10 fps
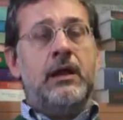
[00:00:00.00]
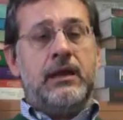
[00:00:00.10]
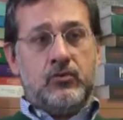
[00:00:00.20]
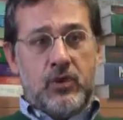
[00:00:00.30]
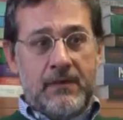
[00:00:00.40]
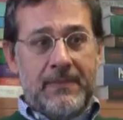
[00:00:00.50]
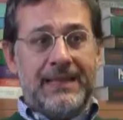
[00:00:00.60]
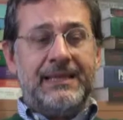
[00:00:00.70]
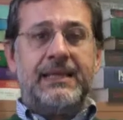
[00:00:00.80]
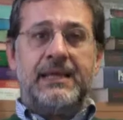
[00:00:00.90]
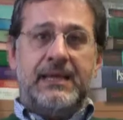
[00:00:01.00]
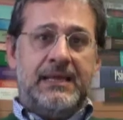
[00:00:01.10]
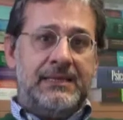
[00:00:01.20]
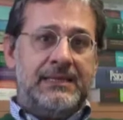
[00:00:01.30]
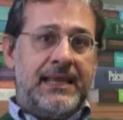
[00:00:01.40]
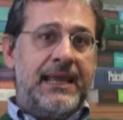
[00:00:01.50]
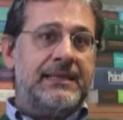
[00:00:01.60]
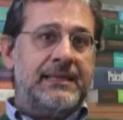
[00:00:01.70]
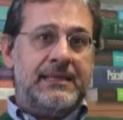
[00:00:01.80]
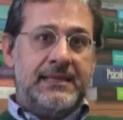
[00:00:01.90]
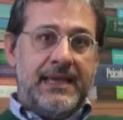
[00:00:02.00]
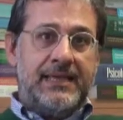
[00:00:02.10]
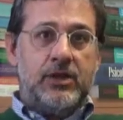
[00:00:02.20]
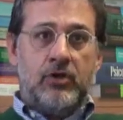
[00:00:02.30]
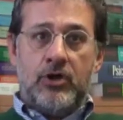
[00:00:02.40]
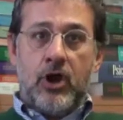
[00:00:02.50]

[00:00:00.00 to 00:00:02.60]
Naturalmente le etichette di etero